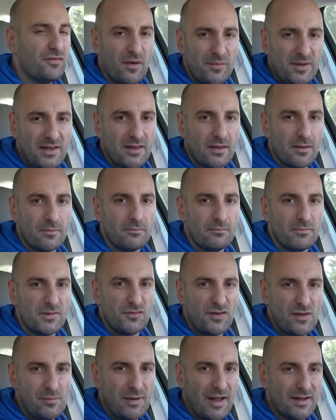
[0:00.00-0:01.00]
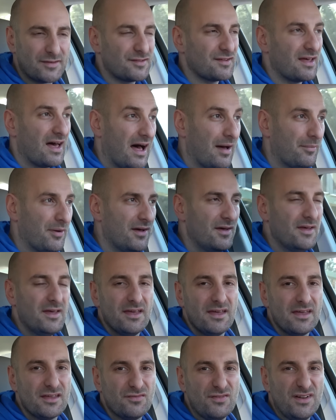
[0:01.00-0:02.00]
die Familie, mit viel Platz. Aber
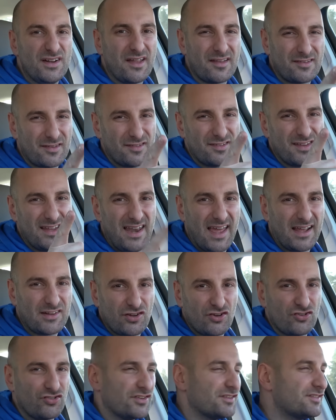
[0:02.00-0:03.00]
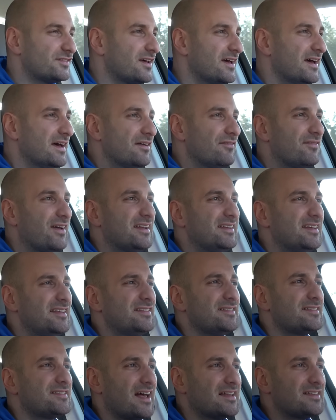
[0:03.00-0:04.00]
ich will, dass es elektrisch ist. Wer
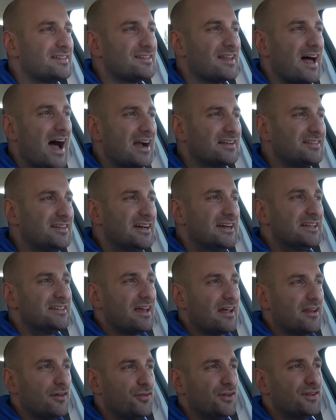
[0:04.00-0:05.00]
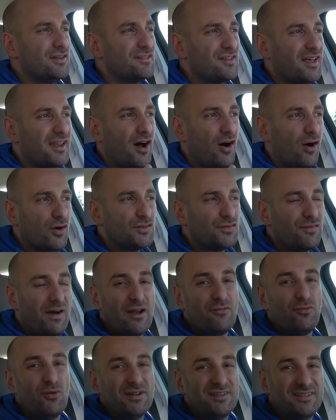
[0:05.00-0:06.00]
diesen Satz sagt, tja, der wird in seiner
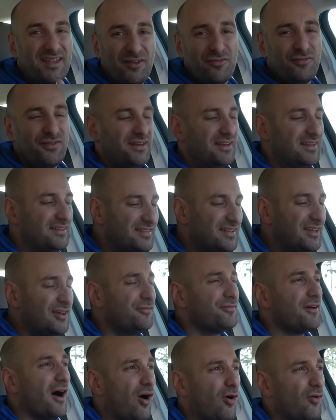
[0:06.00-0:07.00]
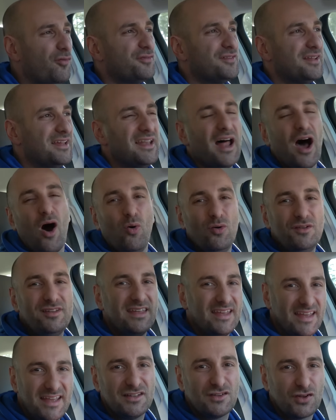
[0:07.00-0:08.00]
Auswahl wohl definitiv auf den
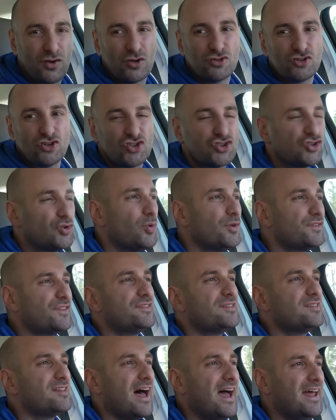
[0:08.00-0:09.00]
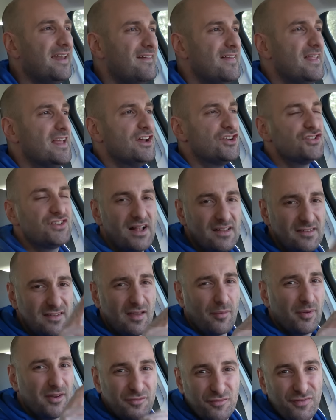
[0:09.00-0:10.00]
Audi e-tron gestoßen sein. Stellt
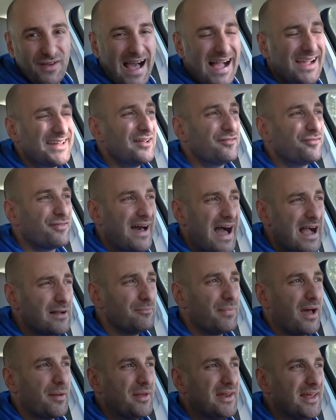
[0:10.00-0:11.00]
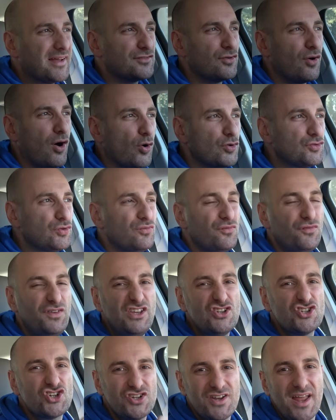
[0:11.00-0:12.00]
sich aber die Frage der Fragen beim Elektroauto,
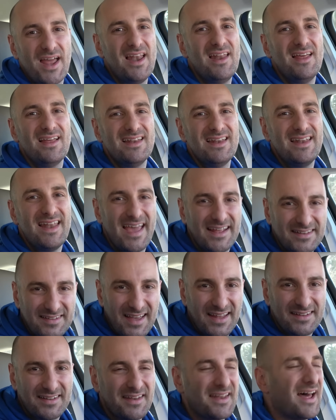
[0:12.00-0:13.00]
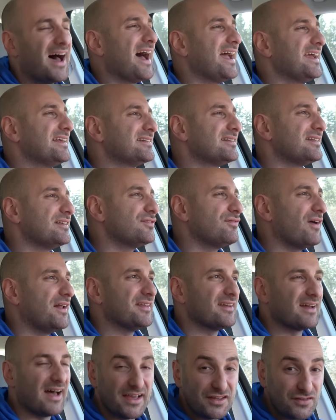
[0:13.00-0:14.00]
wie schnell lädt er denn eigentlich? Weil
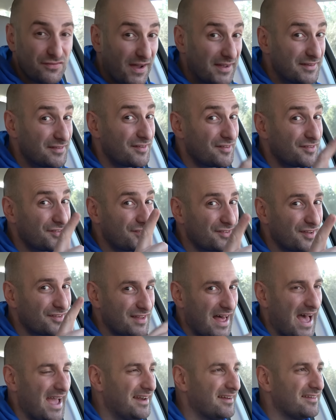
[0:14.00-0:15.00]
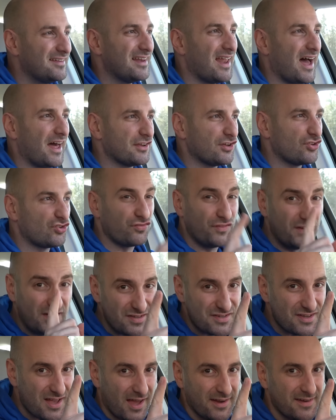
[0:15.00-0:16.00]
die Reichweite, das ist das eine, die
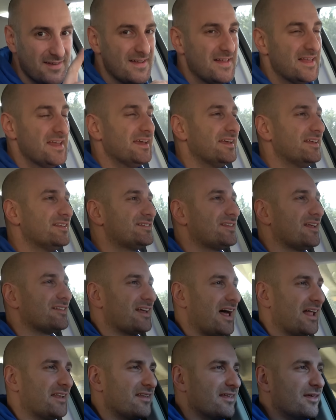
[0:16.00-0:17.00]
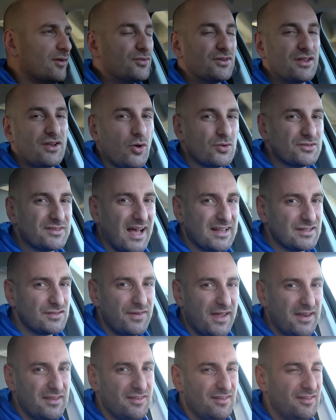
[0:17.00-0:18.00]
Ladegeschwindigkeit ist das andere. Und genau das
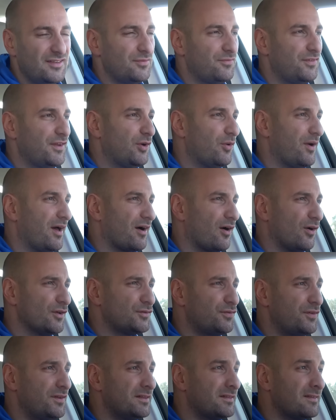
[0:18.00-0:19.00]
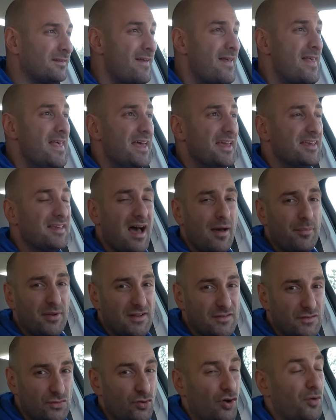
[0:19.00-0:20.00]
werde ich in diesem Video herausfinden. Ich habe
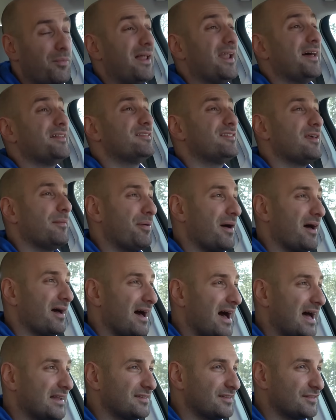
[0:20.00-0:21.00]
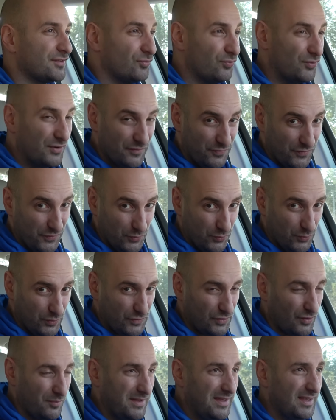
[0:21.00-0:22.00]
dazu nochmal ein separates Review
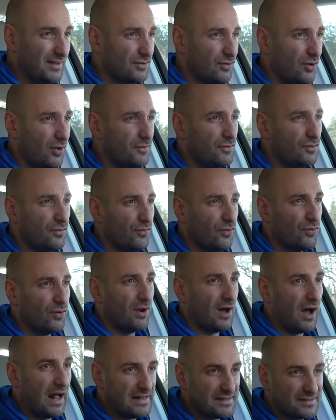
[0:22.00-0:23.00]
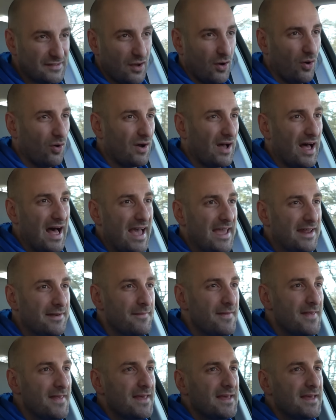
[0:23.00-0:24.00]
zum e-tron, sowohl als auch ein